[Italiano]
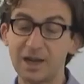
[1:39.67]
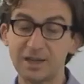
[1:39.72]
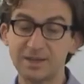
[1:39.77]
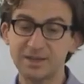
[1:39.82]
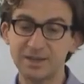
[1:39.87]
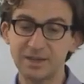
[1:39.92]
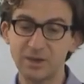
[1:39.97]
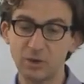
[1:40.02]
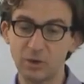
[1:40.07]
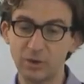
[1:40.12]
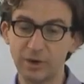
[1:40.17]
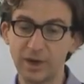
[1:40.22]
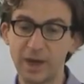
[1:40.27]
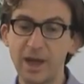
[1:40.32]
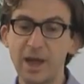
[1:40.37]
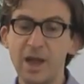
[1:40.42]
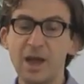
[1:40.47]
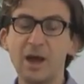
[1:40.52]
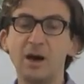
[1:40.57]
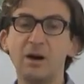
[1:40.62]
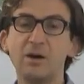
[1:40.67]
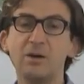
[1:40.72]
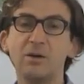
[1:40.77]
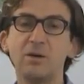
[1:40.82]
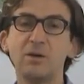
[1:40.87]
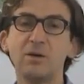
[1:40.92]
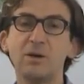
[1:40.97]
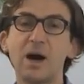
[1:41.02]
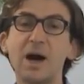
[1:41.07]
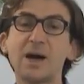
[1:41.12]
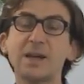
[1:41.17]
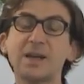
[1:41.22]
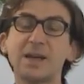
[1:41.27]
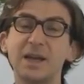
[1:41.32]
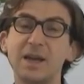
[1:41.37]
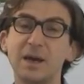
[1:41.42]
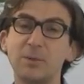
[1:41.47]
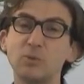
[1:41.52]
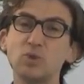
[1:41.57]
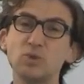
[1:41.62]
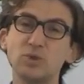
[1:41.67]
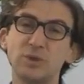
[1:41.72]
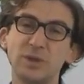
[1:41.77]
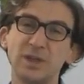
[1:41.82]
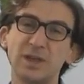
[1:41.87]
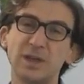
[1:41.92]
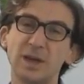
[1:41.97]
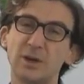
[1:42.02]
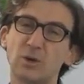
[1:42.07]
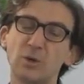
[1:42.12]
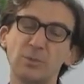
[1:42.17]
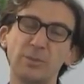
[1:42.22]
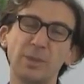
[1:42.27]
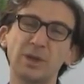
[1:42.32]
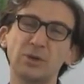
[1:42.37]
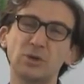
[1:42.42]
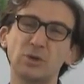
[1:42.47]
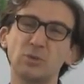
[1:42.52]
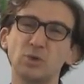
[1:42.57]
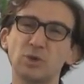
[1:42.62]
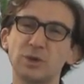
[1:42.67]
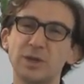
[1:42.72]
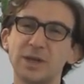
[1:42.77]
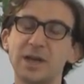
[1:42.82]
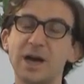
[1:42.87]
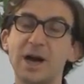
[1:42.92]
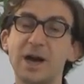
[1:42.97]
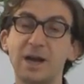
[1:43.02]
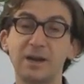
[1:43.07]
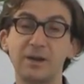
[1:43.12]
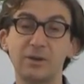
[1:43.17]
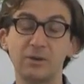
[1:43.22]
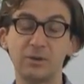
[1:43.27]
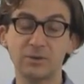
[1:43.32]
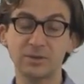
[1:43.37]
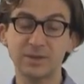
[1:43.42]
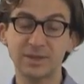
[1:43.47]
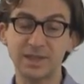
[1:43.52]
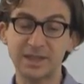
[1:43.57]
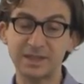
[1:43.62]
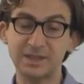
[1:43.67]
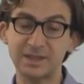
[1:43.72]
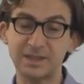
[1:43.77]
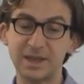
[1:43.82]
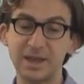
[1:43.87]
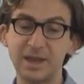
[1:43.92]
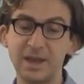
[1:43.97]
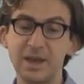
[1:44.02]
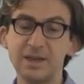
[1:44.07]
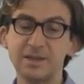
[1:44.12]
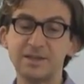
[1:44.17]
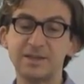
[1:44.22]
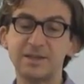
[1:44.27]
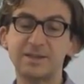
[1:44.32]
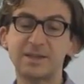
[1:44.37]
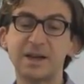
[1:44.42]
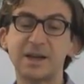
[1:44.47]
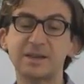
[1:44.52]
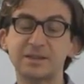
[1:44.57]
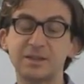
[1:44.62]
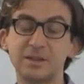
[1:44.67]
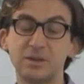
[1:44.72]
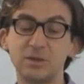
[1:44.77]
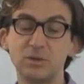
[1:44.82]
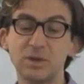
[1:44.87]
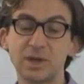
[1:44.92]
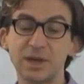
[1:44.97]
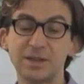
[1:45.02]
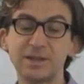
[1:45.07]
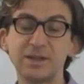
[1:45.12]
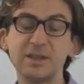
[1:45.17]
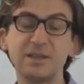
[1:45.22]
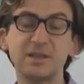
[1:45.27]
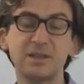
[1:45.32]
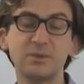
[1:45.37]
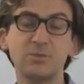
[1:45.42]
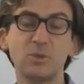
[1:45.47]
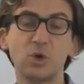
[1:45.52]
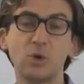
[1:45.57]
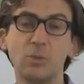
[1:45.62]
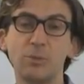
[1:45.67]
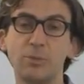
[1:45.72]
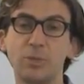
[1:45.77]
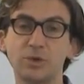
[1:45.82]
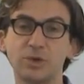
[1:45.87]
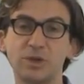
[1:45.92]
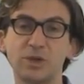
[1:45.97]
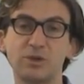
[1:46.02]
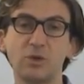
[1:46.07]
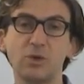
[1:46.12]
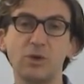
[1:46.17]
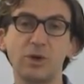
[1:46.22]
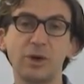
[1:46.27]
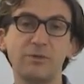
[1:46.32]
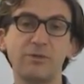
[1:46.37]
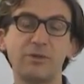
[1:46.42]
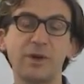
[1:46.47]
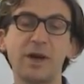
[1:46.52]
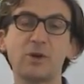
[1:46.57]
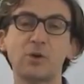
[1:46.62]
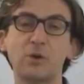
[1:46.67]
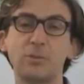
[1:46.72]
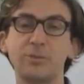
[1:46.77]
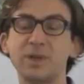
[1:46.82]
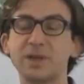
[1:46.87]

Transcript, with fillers: all'azione uh, anche la musica, il commento musicale, nonostante si tratti di un grandissimo compositore, Franco